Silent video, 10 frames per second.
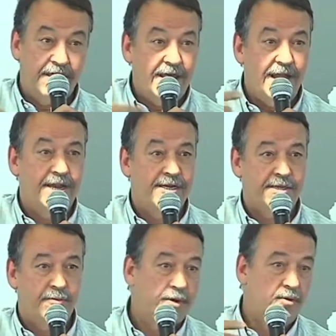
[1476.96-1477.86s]
Donc il y a
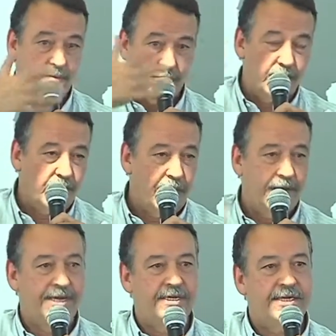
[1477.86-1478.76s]
cette,
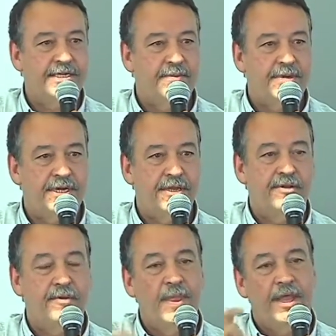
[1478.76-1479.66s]
partie qui est
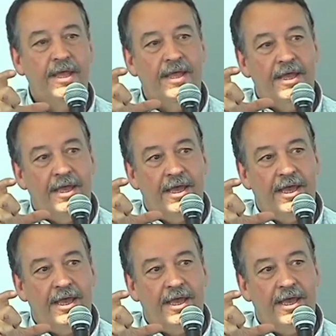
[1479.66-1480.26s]
essentielle.